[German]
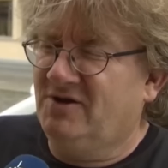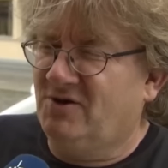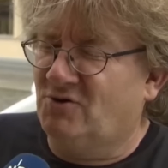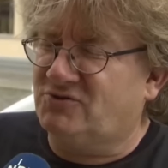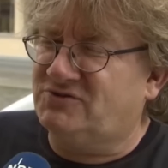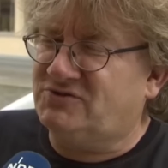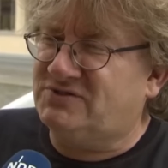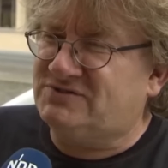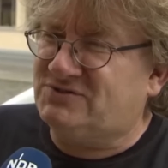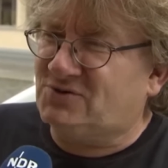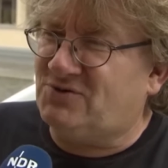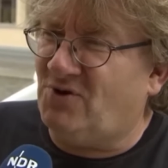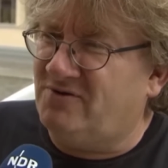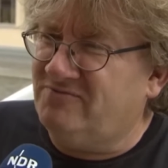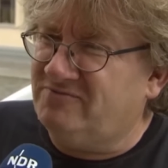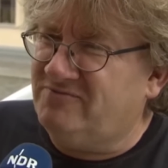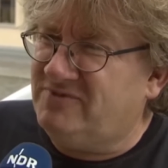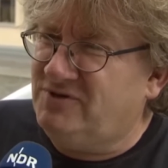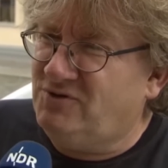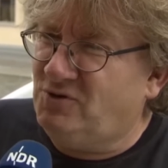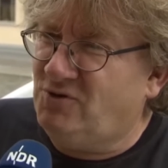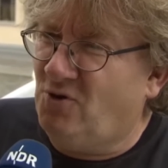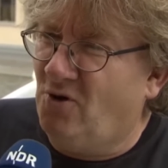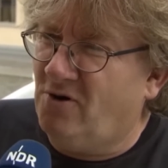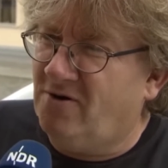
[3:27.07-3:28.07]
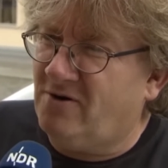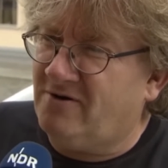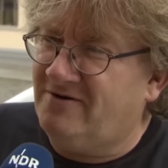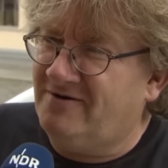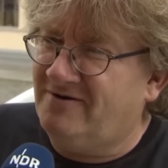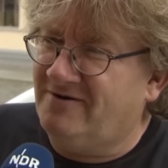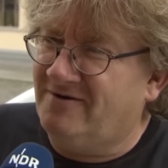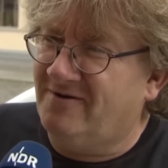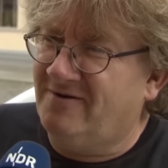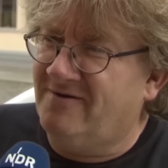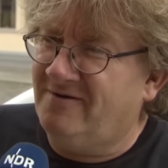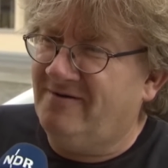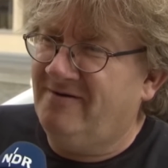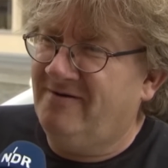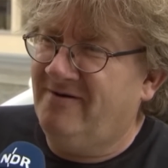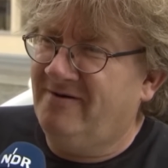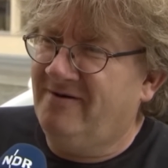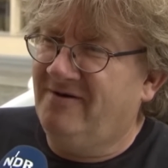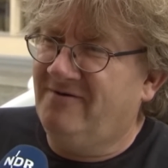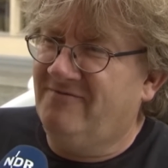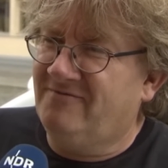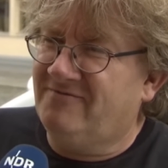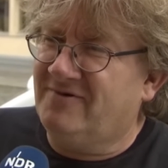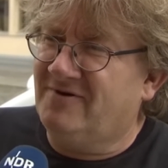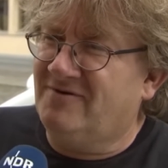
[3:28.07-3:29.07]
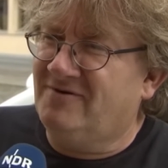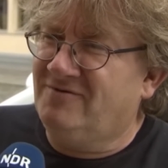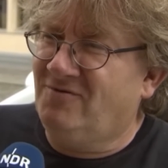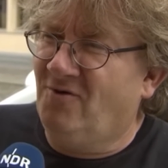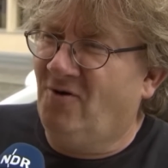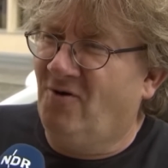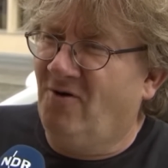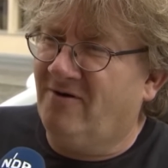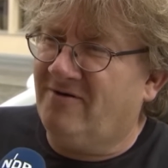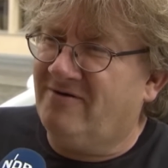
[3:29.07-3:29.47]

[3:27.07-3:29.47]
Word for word: kann. Hört sich so an wie Nörgeln, ne? Wie ein